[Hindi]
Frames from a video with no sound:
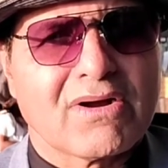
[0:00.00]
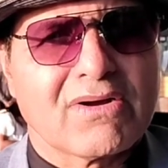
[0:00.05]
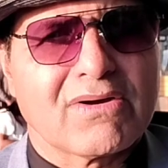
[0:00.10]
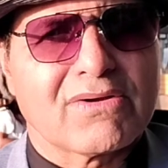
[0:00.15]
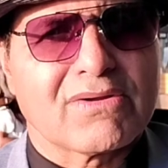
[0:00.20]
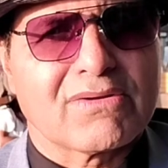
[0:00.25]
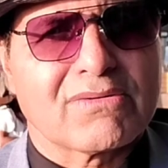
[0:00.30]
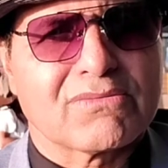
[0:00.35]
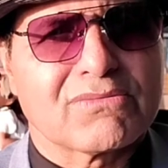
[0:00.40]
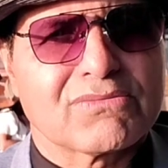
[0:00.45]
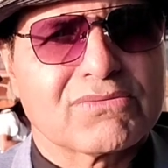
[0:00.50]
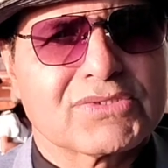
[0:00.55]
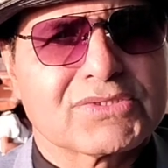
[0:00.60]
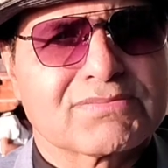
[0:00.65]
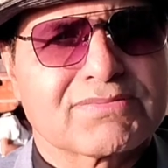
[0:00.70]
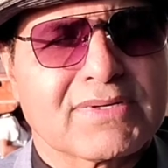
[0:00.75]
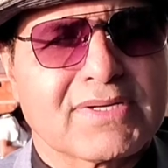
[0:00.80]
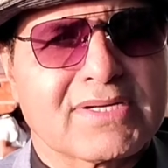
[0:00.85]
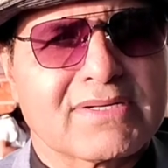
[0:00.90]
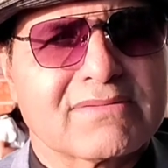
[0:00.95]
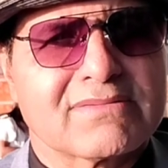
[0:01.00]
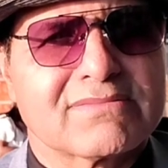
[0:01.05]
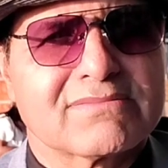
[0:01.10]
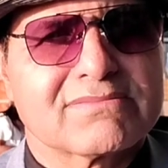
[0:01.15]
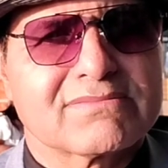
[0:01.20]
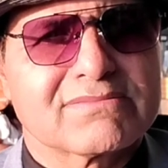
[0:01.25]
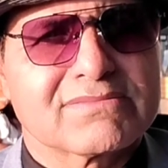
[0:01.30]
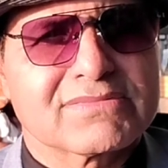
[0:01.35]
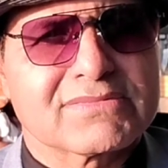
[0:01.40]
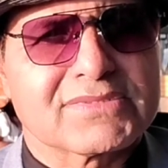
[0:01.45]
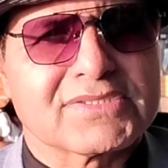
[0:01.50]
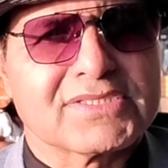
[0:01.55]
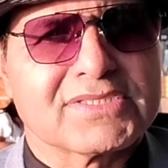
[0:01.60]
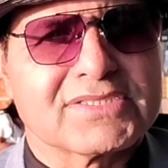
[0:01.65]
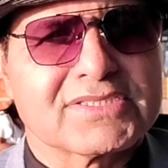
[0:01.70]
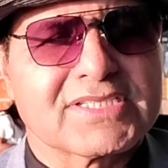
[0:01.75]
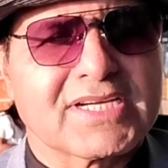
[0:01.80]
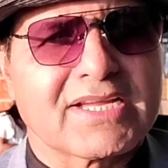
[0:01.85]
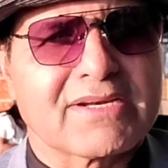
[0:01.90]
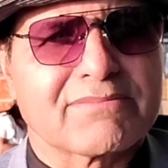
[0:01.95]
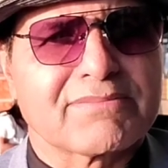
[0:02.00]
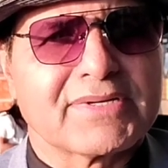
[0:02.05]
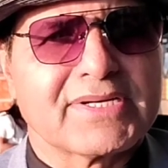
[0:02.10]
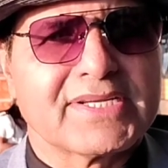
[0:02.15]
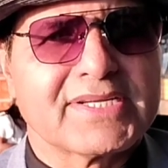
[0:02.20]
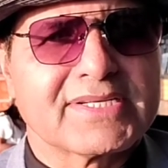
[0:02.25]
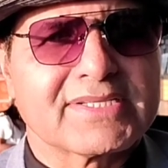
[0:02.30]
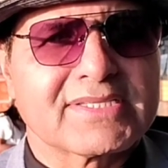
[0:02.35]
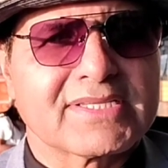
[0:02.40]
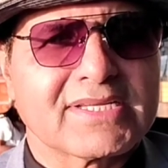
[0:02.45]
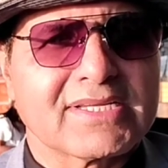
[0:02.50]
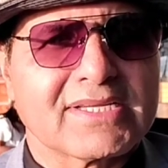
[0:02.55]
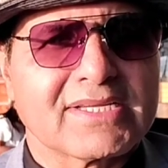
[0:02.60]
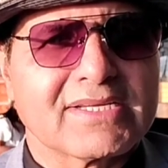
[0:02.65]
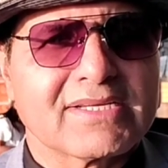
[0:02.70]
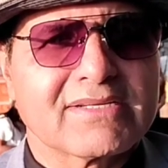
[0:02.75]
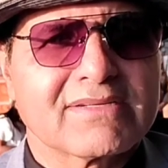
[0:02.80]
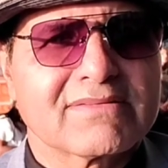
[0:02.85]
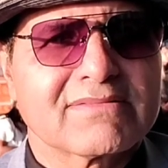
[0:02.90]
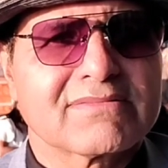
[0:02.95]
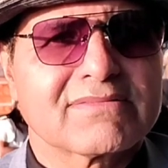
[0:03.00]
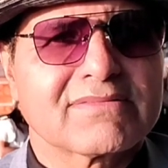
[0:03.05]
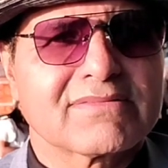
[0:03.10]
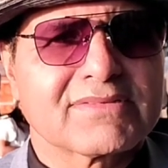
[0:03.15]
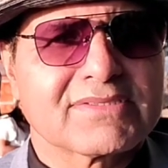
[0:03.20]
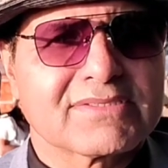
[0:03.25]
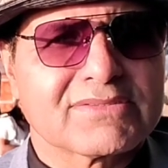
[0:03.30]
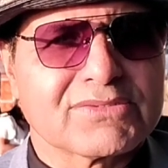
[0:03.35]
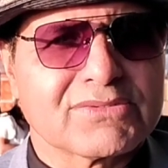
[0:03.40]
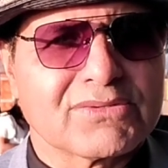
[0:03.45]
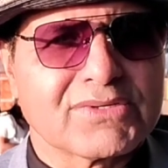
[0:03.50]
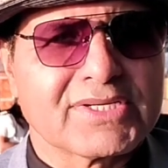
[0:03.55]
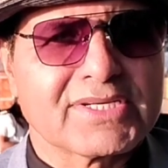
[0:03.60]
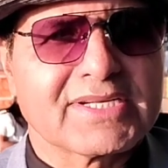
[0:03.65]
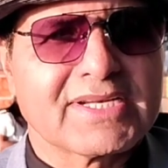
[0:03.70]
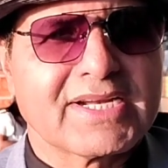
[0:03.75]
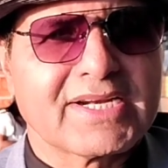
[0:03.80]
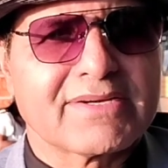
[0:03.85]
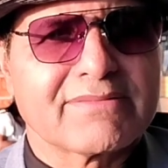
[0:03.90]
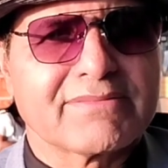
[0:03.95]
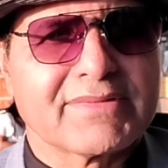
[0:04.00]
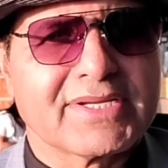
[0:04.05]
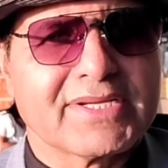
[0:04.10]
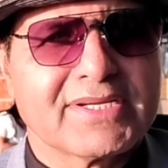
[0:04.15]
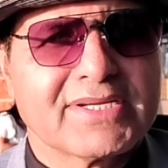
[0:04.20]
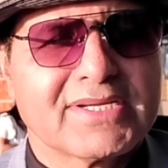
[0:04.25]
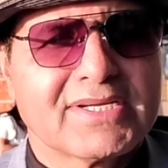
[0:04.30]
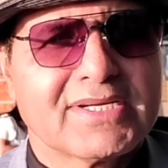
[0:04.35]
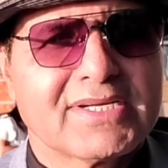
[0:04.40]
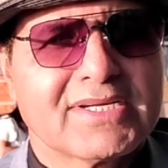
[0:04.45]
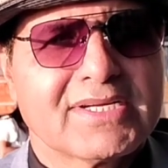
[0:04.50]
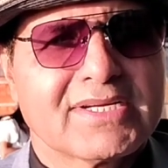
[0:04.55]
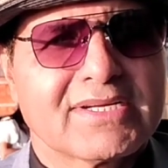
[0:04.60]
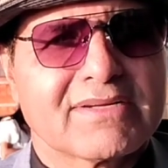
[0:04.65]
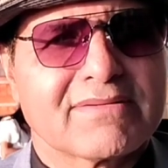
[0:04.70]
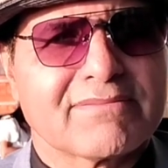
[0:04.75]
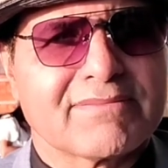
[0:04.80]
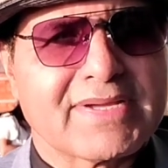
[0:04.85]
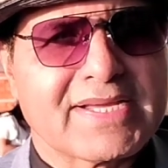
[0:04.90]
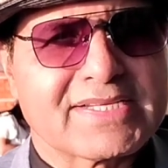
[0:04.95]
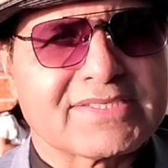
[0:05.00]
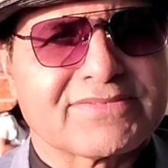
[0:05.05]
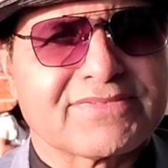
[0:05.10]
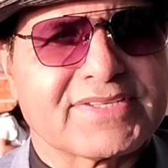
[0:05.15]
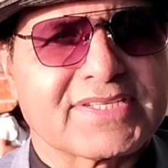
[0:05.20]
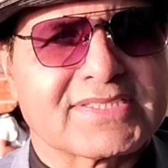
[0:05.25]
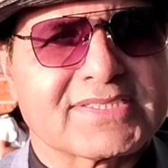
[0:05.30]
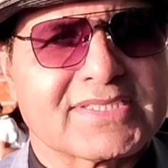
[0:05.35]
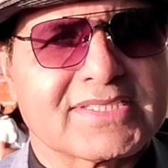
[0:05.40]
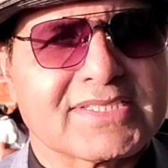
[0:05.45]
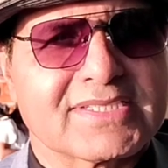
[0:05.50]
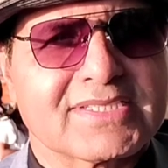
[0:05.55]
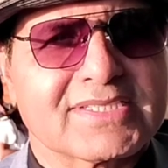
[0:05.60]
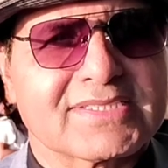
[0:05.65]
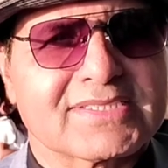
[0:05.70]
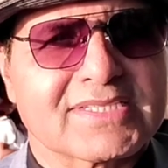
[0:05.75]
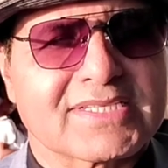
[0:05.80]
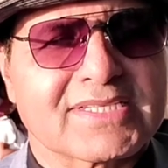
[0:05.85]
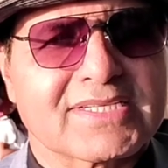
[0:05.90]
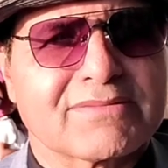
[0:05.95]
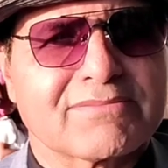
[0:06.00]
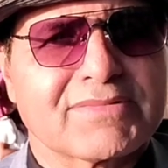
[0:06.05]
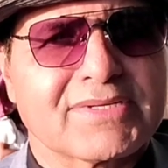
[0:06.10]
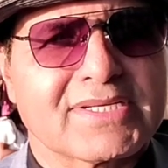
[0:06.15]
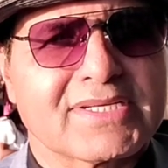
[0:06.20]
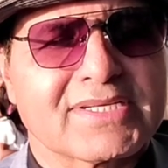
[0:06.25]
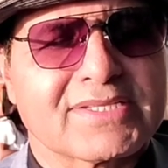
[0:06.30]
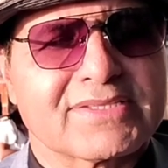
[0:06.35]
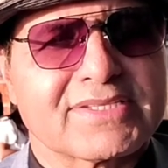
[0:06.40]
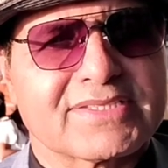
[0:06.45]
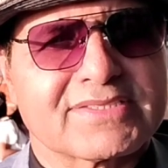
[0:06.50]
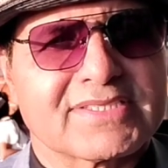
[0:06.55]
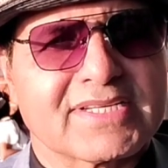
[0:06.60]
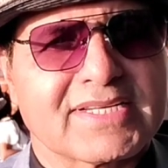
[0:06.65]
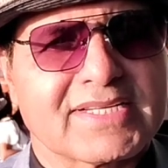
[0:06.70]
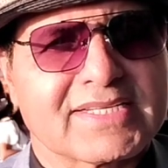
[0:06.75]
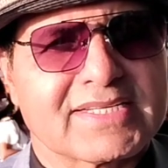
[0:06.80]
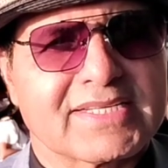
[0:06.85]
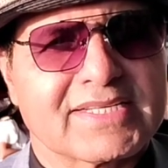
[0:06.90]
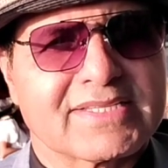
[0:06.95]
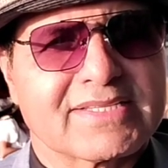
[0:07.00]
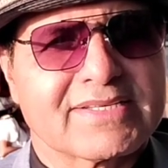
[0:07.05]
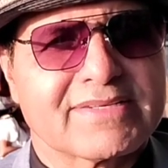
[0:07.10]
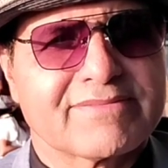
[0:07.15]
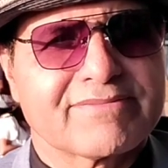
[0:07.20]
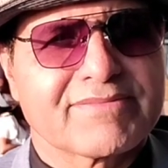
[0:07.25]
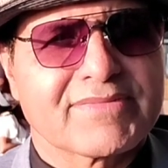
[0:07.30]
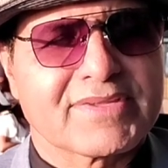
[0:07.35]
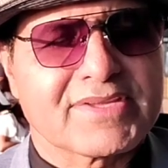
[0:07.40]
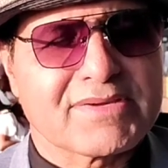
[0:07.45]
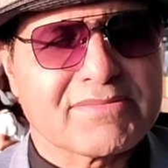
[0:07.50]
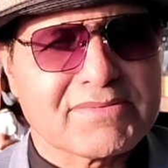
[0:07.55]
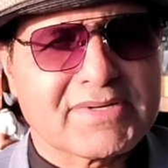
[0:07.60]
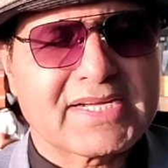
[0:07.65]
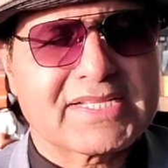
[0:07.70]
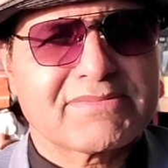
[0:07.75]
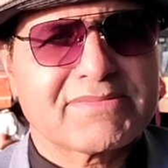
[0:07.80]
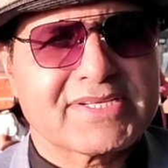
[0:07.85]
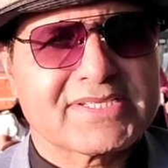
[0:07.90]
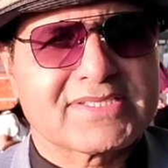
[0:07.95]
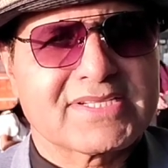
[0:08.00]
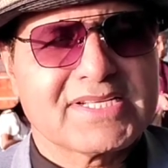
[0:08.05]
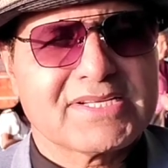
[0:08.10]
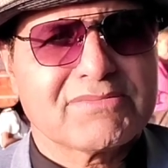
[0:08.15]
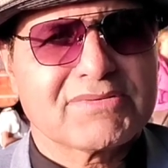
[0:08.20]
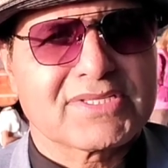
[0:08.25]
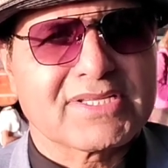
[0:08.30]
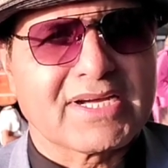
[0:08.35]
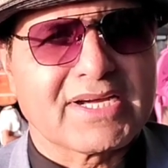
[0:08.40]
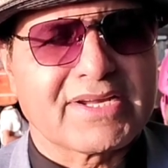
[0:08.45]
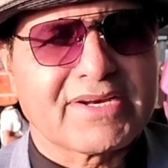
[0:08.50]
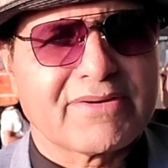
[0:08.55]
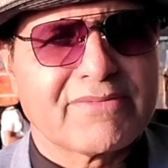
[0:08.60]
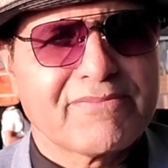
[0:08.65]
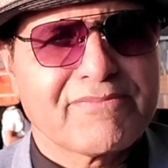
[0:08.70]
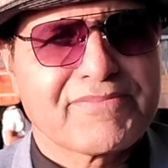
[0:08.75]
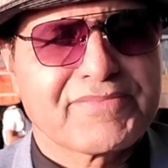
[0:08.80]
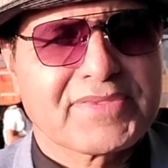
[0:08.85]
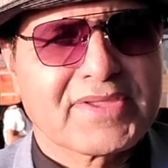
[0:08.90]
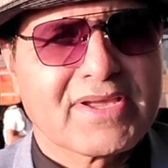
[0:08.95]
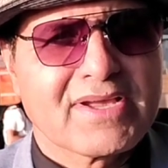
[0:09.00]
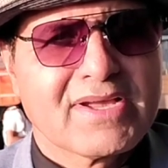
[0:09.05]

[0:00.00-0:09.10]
और उस पर तीन चार प्लेयर थे जो इंग्लैंड में मैच फिक्सिंग के चक्कर में अंदर चले गए थे ये बात मैं इसलिए बता रहा हूँ